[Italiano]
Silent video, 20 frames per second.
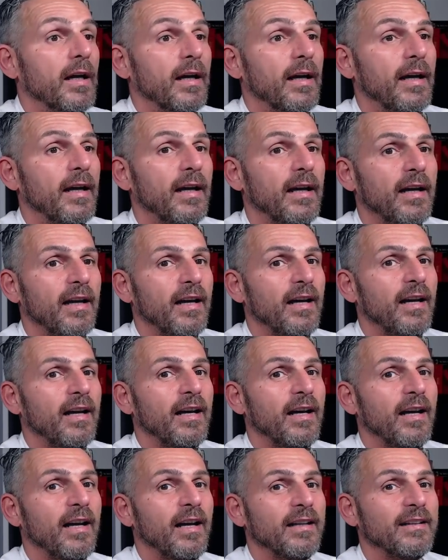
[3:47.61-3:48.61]

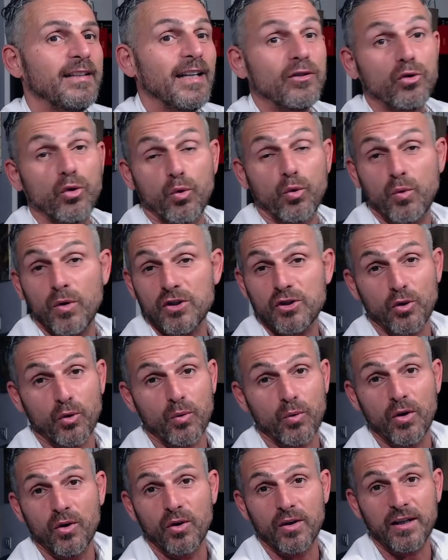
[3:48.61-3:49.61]
E detto questo,
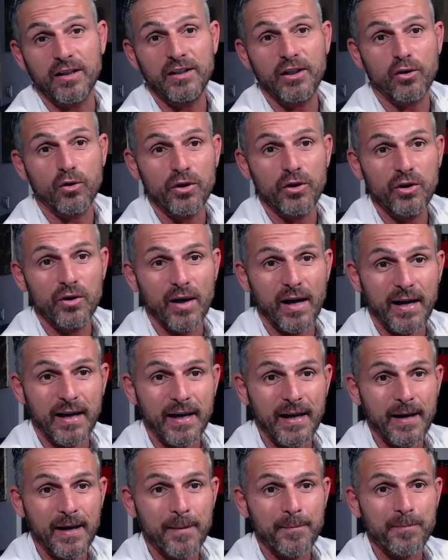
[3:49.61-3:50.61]
quello che dico io è
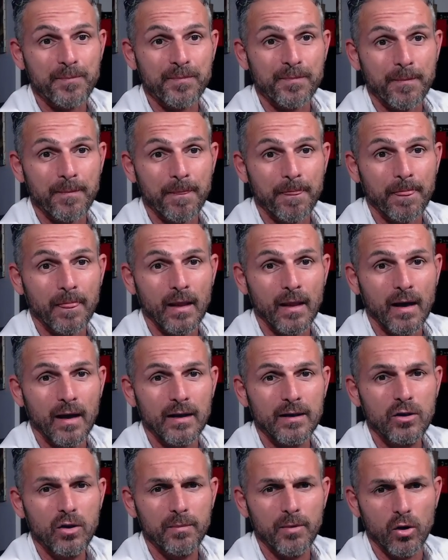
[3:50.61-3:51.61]
che mm,
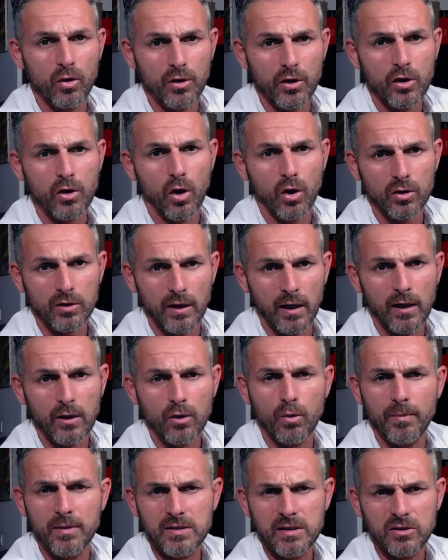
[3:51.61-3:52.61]
io me lo ricordo alla
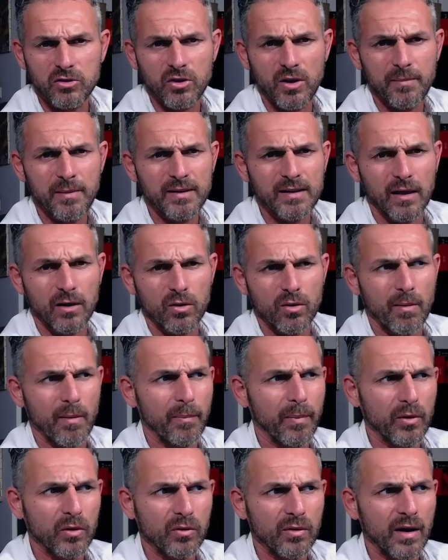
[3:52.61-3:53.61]
Roma, sinceramente la Roma
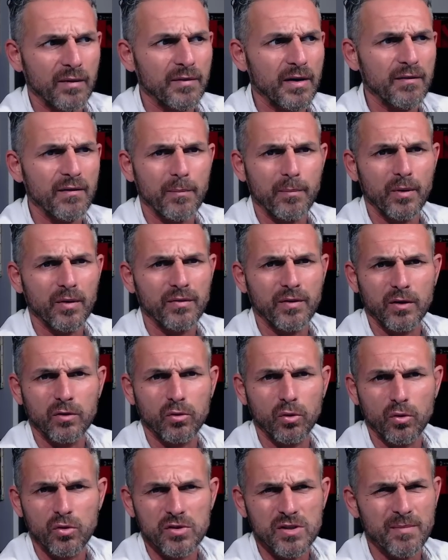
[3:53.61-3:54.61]
poi non aveva poi
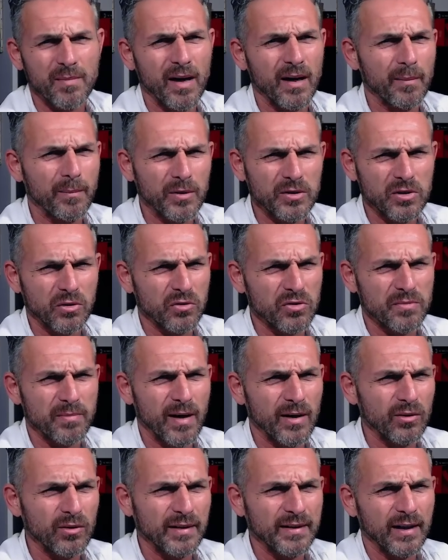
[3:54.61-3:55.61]
fatto così male, poi se non
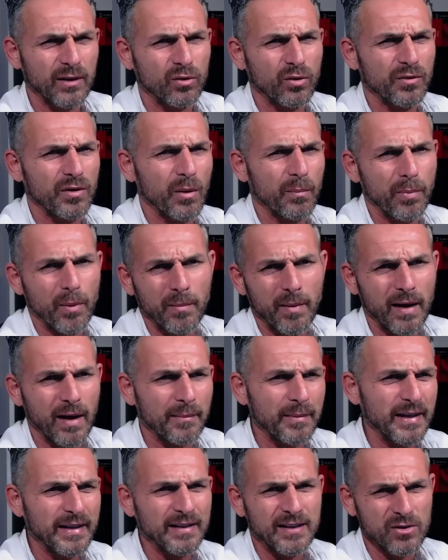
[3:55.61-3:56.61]
sbaglio è andato via un po'
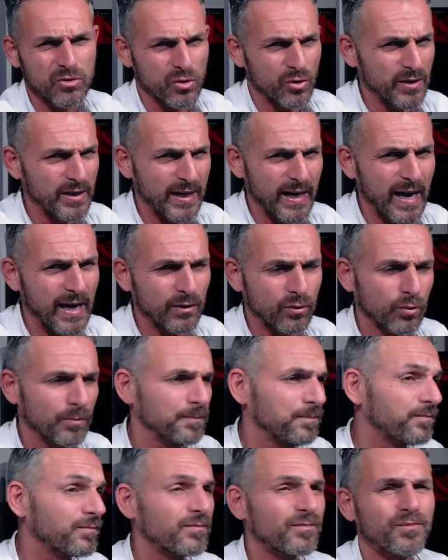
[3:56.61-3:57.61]
malamente, esonerato,
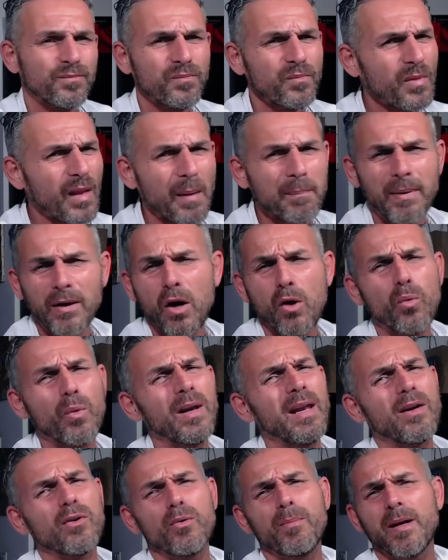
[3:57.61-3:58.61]
però
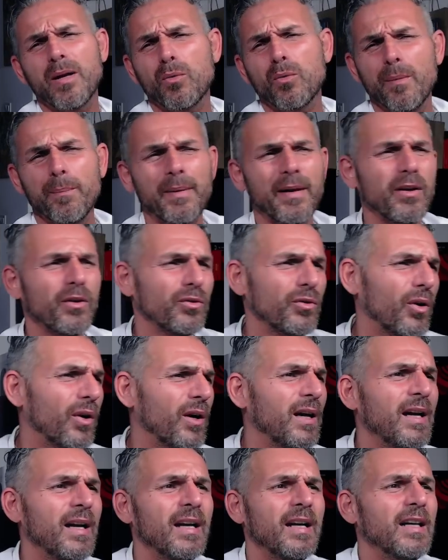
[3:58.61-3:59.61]
quella Roma in quel periodo
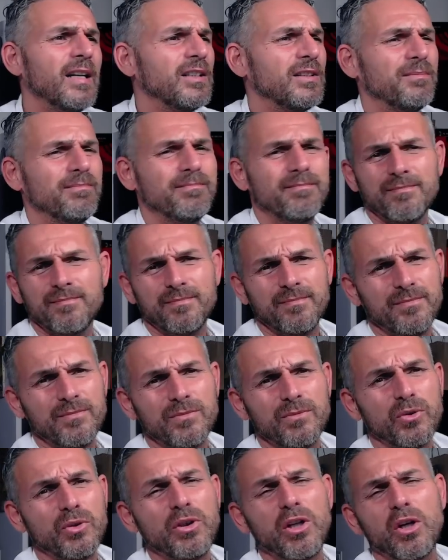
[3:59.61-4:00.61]

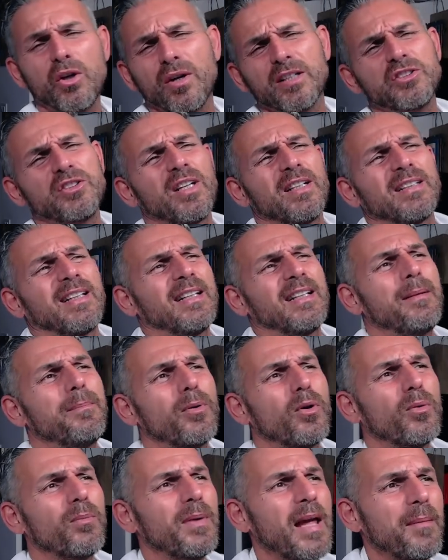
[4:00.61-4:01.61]
Mm, non dico che c'erano tanti
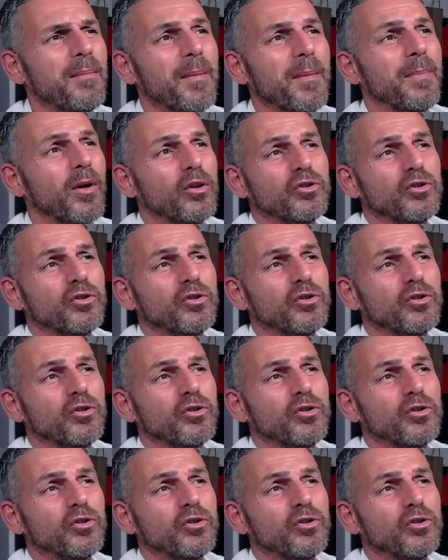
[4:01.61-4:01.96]
problemi, però